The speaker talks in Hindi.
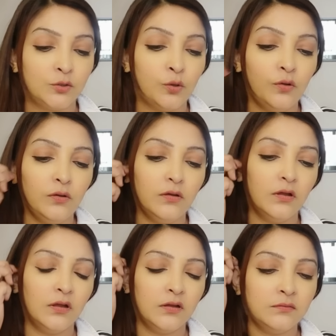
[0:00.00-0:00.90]
तो
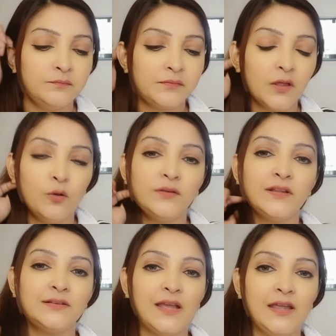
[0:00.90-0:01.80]
uh, हो
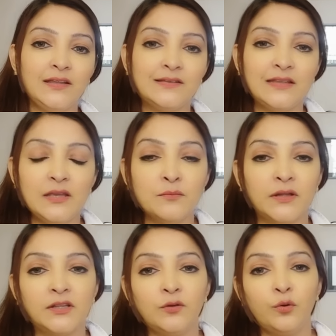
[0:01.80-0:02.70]
सकता है किसी की
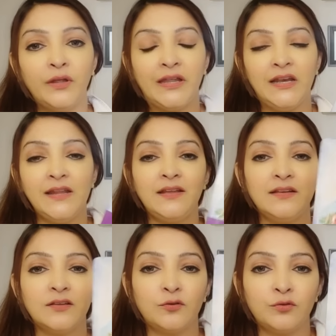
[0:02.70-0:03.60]
मदर को हीलिंग
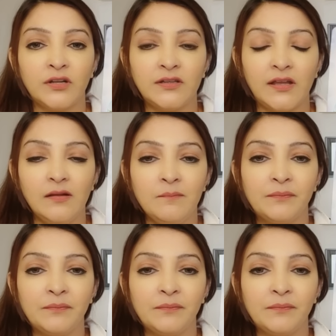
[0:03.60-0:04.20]
की ज़रूरत है